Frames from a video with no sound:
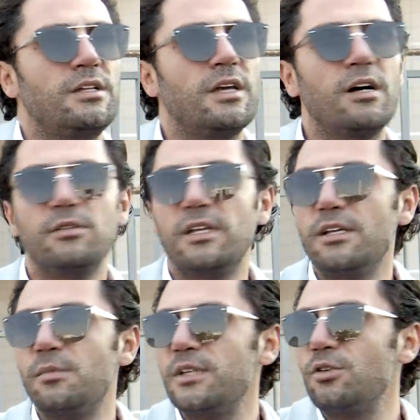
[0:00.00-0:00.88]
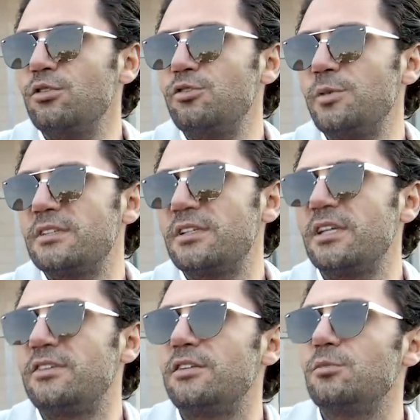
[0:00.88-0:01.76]
Ya neyine ben de konuşma
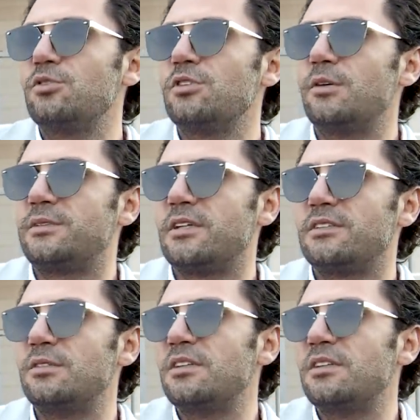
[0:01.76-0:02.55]
yasağı getireyim onu da hapse attım.